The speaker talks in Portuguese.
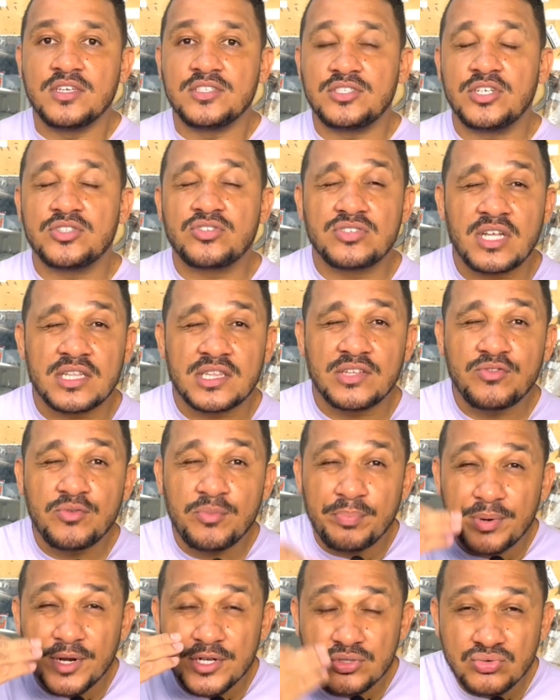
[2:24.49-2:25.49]
Gente, eu já tive
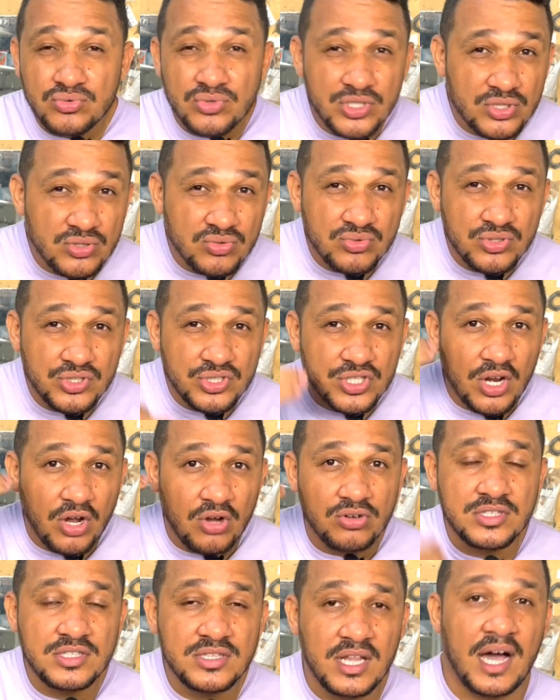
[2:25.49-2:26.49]
um prejuízo
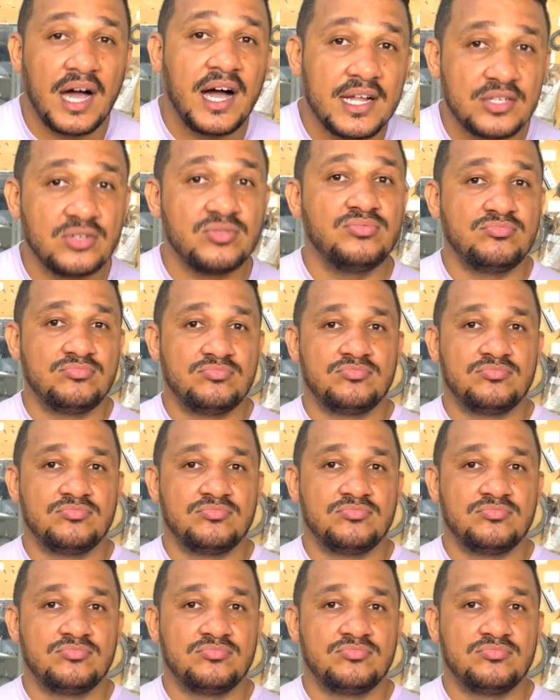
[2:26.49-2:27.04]
extraordinário.